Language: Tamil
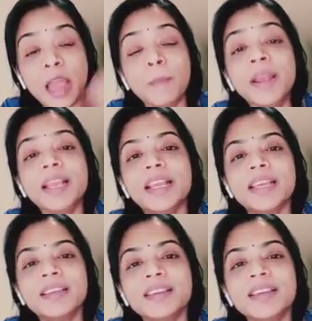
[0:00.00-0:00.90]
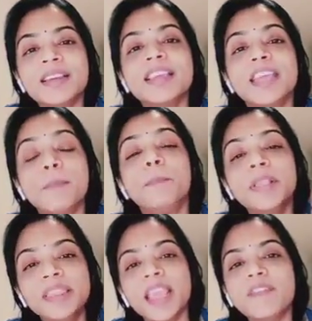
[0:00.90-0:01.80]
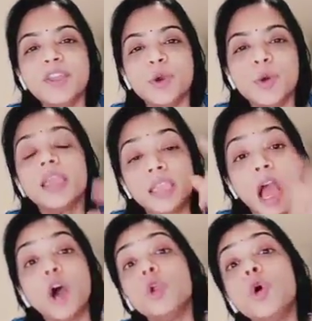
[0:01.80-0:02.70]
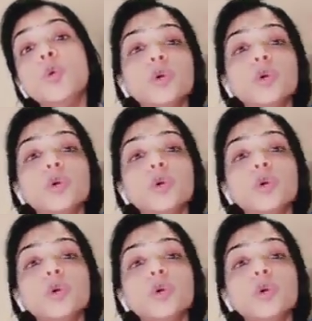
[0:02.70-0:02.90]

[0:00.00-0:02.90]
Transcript: நம்மளுக்கு எப்போ தேவையோ யாரோ